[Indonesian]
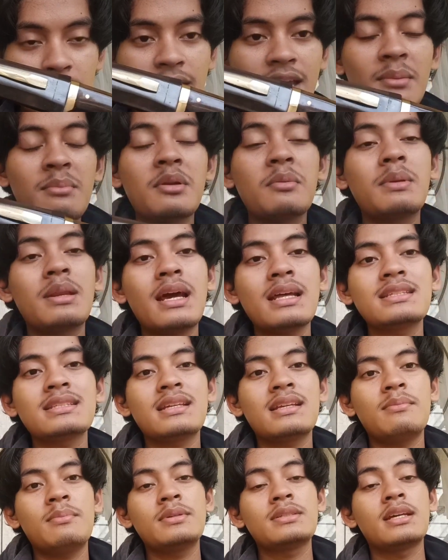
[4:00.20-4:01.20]
bagi yang berminat
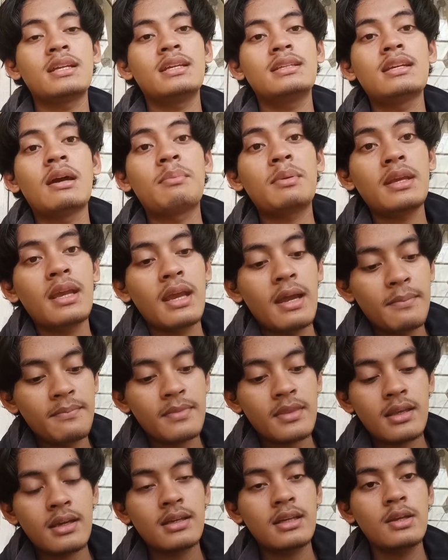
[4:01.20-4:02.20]
bisa di japri ya
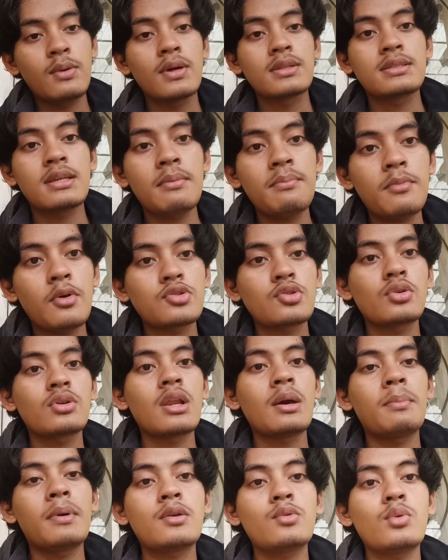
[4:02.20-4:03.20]
di WhatsApp
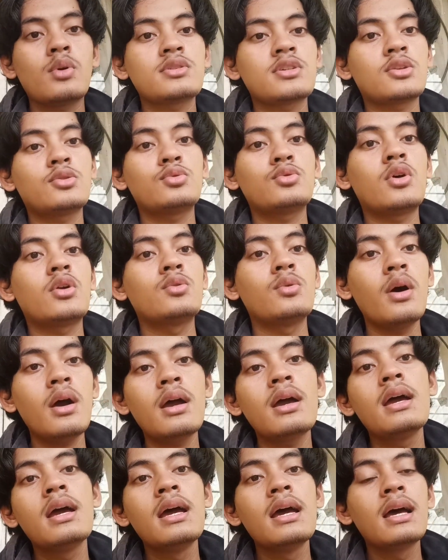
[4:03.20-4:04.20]

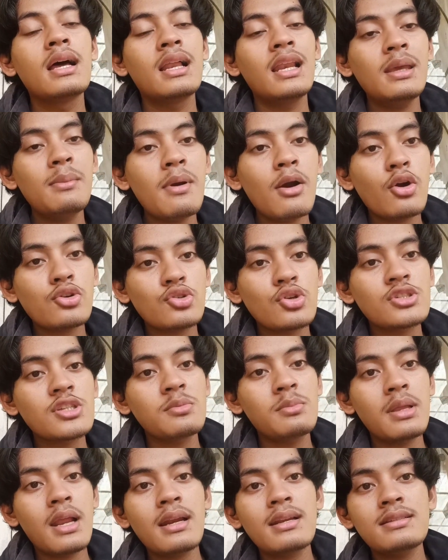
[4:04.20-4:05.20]
082122
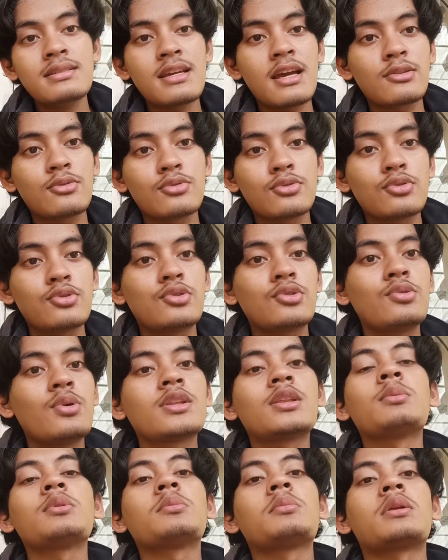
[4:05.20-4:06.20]

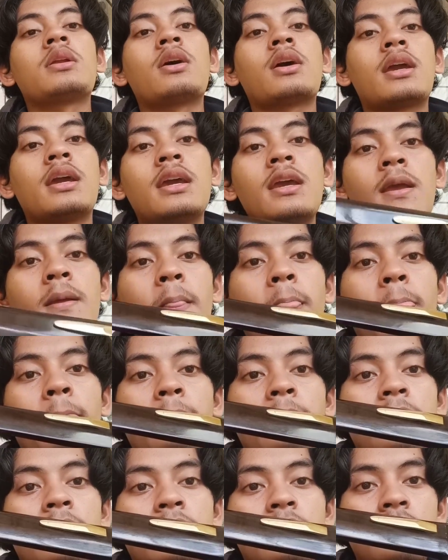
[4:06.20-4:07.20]
509172 teman-teman oke okay?
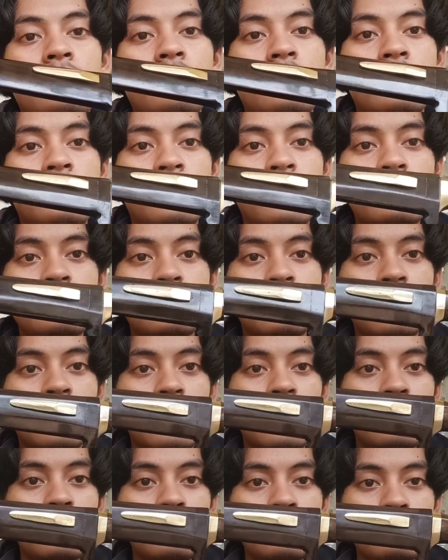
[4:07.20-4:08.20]
Oke
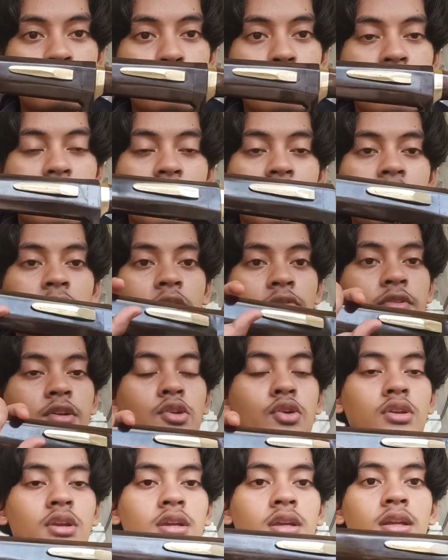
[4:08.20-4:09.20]
sekian, semoga
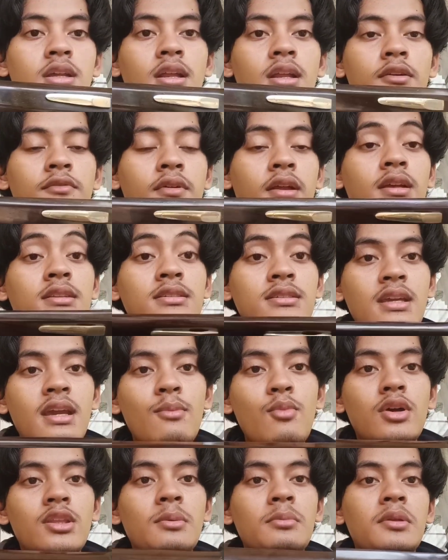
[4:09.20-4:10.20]
videonya jadi referensi
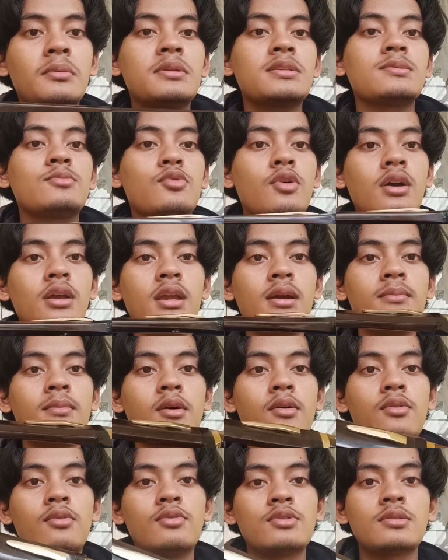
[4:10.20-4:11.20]
ya buat teman-teman semua yang
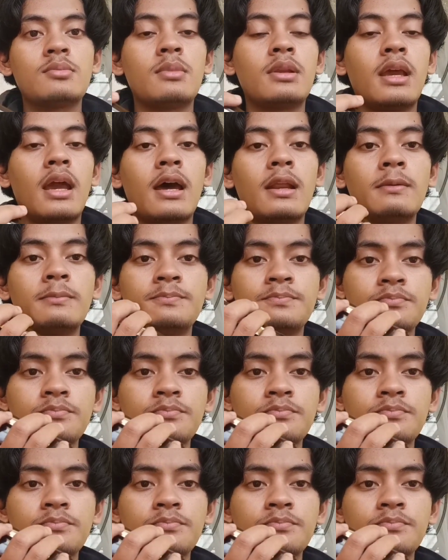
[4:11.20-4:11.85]
mau sembelihan.